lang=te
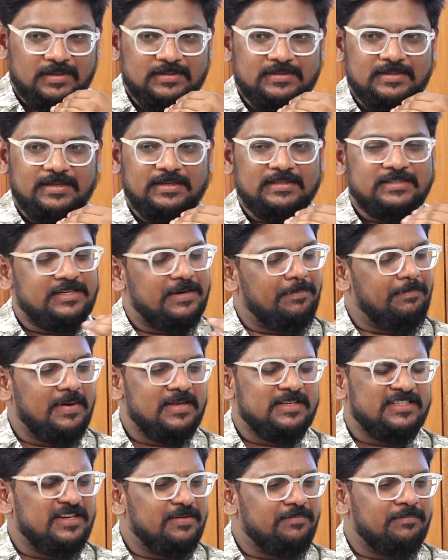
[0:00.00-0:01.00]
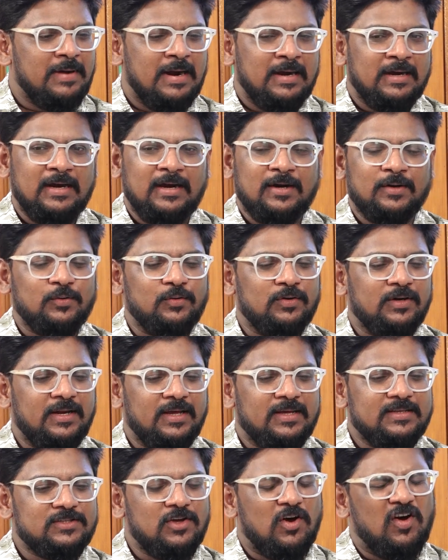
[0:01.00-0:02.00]
సి స్టెప్ బై స్టెప్ మాట్లాడుకుంటే
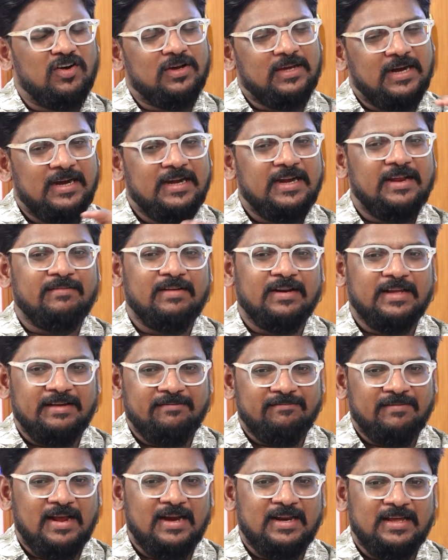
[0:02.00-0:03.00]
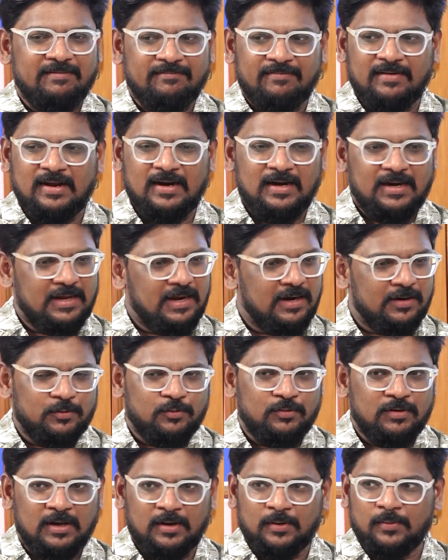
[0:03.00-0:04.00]
సాంగ్ క్రెడిట్ ఎవరికి ఇవ్వాలి ఇవ్వాలి
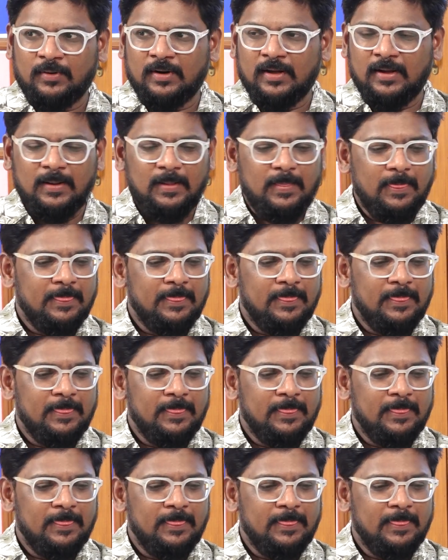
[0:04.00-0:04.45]
అనుకున్నా కూడా